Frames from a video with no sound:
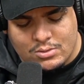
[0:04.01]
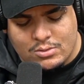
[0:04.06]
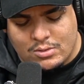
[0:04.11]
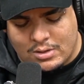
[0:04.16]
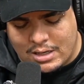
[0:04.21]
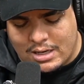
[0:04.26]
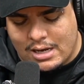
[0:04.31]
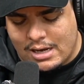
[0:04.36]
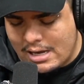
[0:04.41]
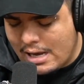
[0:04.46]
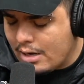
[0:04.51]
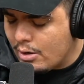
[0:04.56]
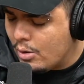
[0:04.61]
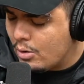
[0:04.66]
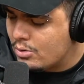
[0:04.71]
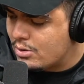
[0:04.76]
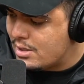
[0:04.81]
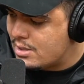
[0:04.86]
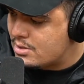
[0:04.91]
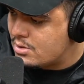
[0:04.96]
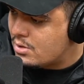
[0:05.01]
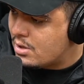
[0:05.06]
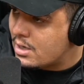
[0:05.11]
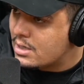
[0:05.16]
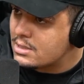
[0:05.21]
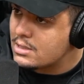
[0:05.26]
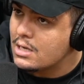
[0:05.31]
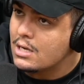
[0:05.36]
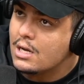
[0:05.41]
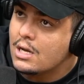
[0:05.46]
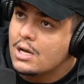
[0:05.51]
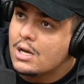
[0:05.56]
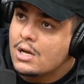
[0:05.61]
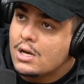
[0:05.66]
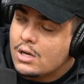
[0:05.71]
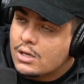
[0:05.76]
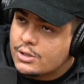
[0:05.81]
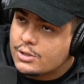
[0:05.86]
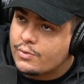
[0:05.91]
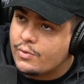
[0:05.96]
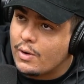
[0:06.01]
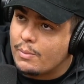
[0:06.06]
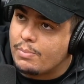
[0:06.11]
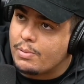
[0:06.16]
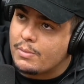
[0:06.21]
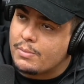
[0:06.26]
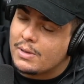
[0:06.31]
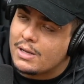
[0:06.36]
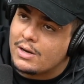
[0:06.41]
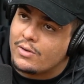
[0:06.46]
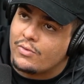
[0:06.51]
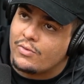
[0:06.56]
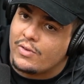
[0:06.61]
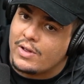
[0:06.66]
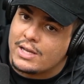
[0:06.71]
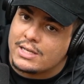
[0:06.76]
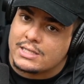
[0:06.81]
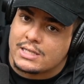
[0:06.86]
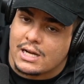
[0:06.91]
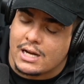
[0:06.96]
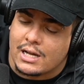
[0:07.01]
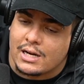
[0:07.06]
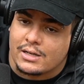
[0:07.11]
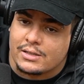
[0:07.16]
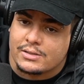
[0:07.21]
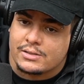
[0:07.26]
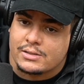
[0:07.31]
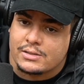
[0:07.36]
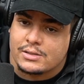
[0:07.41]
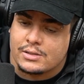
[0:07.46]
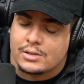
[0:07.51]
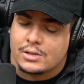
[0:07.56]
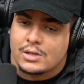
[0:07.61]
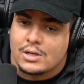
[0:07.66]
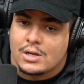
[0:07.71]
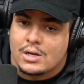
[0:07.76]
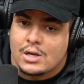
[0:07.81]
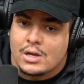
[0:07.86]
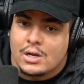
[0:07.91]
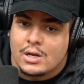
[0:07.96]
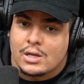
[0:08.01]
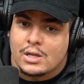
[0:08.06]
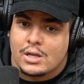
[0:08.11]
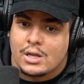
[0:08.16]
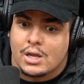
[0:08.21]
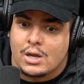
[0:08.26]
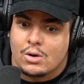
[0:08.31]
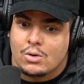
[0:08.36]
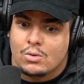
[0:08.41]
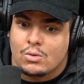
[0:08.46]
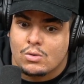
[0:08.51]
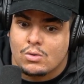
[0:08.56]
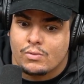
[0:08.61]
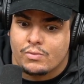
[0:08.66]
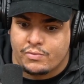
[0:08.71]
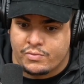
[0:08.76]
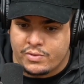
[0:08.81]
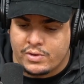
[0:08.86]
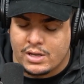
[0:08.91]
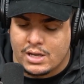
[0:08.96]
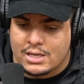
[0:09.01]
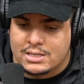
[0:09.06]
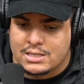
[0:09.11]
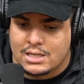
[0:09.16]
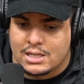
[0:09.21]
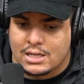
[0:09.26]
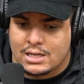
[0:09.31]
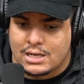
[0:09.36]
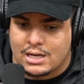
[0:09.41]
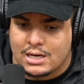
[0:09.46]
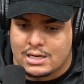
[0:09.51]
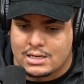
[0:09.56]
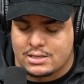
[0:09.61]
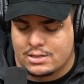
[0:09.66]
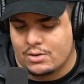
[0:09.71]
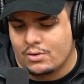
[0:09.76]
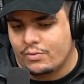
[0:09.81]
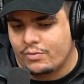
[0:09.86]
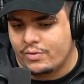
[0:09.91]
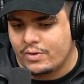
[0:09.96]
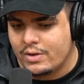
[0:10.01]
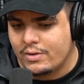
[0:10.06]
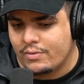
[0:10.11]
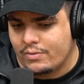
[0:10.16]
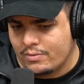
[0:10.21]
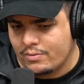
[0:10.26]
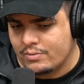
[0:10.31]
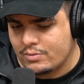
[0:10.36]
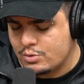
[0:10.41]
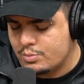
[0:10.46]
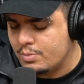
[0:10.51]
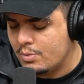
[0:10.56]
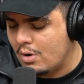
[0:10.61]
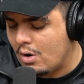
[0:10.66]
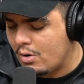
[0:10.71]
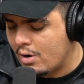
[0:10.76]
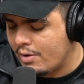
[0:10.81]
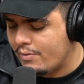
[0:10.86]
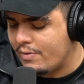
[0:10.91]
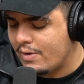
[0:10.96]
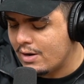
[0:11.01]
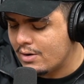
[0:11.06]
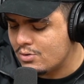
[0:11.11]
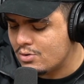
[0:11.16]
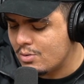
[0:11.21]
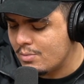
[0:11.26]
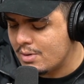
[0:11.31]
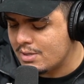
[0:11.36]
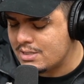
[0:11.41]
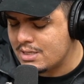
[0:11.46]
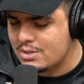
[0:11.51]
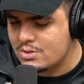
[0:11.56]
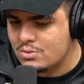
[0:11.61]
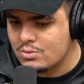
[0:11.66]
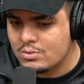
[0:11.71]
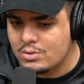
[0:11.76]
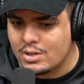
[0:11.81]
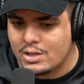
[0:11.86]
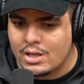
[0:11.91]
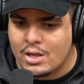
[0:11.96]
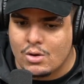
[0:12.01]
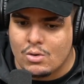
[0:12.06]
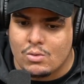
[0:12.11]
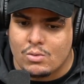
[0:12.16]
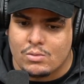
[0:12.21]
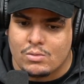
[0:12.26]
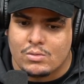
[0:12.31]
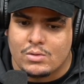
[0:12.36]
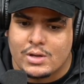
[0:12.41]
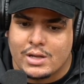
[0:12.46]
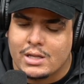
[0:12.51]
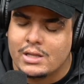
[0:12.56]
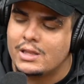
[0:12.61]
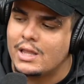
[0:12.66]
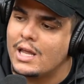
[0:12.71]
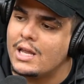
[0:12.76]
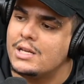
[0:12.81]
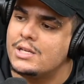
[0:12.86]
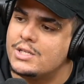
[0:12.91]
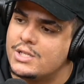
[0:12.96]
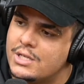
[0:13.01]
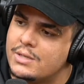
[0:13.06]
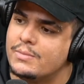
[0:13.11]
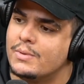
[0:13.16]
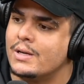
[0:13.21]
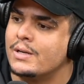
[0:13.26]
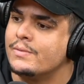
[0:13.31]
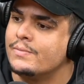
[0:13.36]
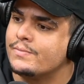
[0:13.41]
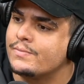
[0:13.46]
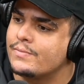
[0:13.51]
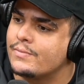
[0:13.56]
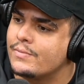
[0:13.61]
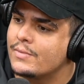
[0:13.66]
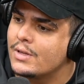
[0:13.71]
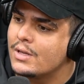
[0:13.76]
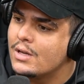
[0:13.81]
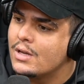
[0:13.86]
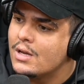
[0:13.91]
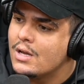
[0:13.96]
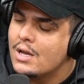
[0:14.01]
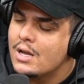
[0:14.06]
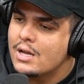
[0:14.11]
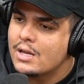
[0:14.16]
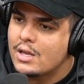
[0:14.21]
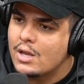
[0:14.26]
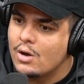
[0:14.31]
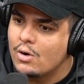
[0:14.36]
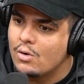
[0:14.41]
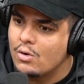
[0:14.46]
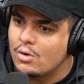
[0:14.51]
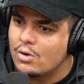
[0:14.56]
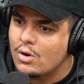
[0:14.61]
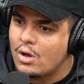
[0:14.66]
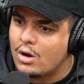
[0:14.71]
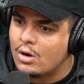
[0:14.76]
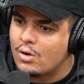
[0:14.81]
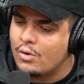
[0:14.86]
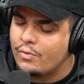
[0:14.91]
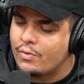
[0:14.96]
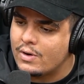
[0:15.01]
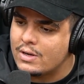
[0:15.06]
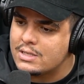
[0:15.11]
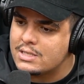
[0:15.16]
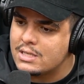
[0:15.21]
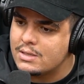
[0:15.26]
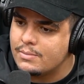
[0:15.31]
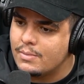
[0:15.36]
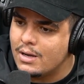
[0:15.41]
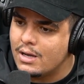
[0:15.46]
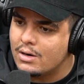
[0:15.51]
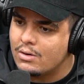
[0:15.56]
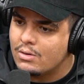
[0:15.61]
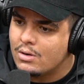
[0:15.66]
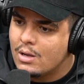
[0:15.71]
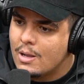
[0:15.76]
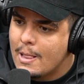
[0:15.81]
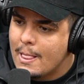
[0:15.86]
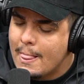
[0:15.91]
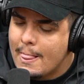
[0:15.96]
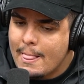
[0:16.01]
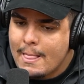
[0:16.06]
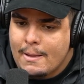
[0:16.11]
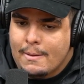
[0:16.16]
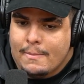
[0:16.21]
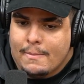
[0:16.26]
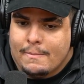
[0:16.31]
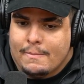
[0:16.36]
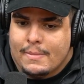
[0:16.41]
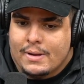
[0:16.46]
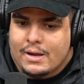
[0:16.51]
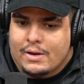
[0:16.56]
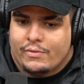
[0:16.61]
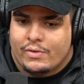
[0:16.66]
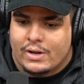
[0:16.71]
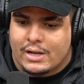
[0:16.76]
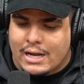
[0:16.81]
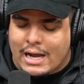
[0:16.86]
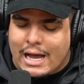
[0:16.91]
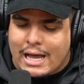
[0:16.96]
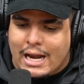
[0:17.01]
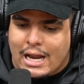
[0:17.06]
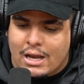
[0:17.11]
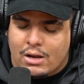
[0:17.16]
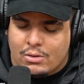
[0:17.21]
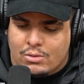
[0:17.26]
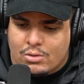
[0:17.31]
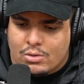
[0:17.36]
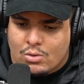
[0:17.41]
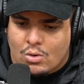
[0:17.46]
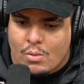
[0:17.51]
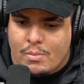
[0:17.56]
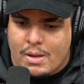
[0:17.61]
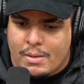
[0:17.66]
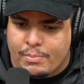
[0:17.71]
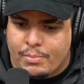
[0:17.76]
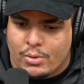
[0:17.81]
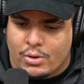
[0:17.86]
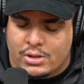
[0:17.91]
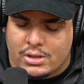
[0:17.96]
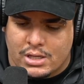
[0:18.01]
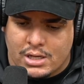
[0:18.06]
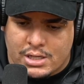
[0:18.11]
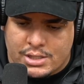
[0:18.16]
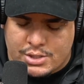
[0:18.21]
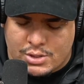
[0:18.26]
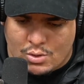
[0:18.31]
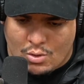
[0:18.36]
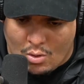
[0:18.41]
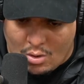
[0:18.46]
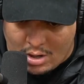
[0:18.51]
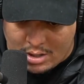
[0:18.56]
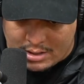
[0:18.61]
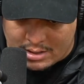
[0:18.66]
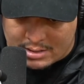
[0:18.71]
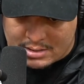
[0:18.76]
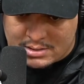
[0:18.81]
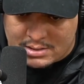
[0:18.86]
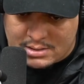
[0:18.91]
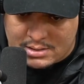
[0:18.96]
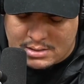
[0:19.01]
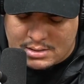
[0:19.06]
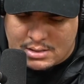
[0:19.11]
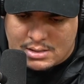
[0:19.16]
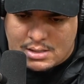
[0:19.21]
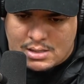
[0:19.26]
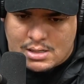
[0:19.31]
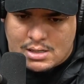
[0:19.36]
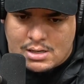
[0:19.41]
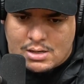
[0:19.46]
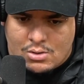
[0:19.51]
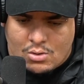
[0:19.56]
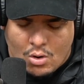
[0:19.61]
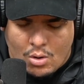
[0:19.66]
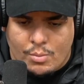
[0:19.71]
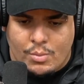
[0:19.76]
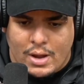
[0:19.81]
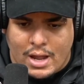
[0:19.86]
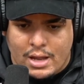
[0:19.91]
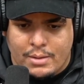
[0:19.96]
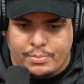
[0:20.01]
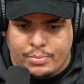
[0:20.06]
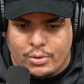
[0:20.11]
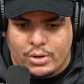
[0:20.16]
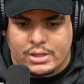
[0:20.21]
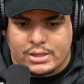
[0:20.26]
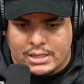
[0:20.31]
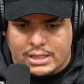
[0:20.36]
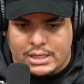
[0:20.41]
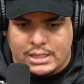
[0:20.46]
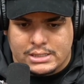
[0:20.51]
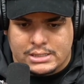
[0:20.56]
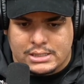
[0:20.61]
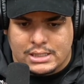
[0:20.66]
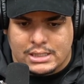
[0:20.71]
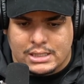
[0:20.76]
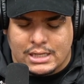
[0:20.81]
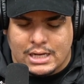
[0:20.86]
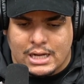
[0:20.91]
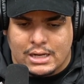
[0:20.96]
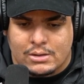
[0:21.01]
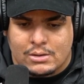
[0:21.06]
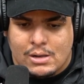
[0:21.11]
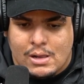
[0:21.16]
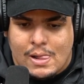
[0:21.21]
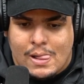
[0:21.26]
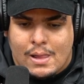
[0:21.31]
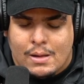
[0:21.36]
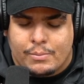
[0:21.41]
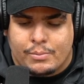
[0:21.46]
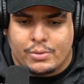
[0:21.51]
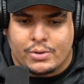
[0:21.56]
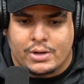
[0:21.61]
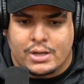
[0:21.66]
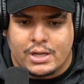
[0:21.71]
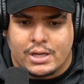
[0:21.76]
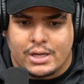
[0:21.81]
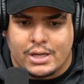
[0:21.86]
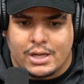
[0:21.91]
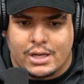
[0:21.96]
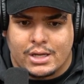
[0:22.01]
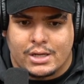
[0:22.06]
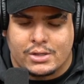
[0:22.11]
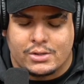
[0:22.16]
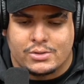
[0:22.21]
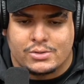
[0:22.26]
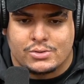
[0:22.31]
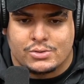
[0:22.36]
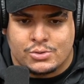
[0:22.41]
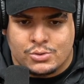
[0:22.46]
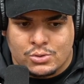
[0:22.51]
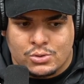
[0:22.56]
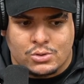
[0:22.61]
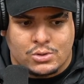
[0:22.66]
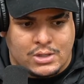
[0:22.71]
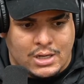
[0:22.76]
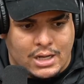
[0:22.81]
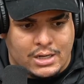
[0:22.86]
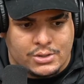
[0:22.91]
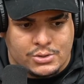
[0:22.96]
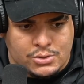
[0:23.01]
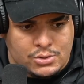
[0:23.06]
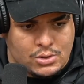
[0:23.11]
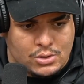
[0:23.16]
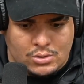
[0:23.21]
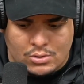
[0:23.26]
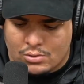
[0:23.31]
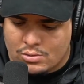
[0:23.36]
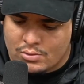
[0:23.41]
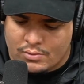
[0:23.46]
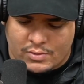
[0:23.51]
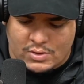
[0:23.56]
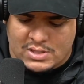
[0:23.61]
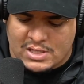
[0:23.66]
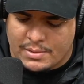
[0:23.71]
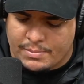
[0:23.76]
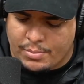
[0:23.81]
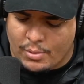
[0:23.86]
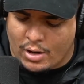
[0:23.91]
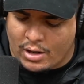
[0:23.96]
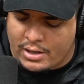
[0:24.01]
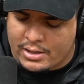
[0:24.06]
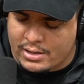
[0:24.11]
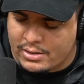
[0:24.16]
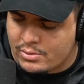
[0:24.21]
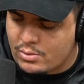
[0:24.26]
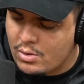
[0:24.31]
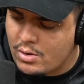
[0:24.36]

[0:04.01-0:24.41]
No, lá no Altas Horas, acho que foi a primeira vez, cara, que eu vi essa declaração. Eu vi, tipo, alguém falando sobre esse assunto que eu entendi, mano. Uhum. Que eu, na hora que eu falei assim, mano, eu falei, caralho, como é importante cotas. Como é importante, tá ligado? Porque, juro, cara, juro, não, não vou ser hipócrita.